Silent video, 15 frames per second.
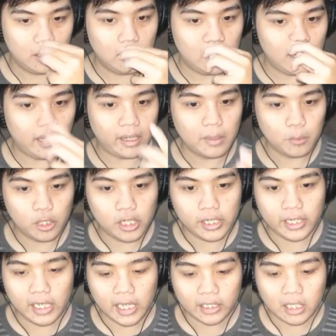lagian iya. mau
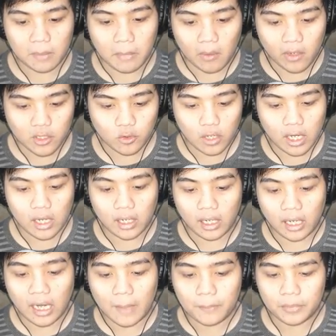dilihat ke bawah juga
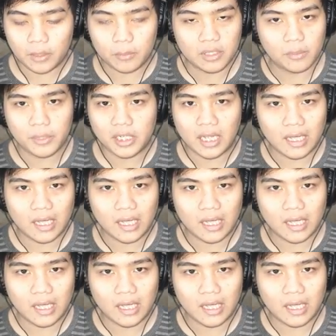gelap teman-teman nggak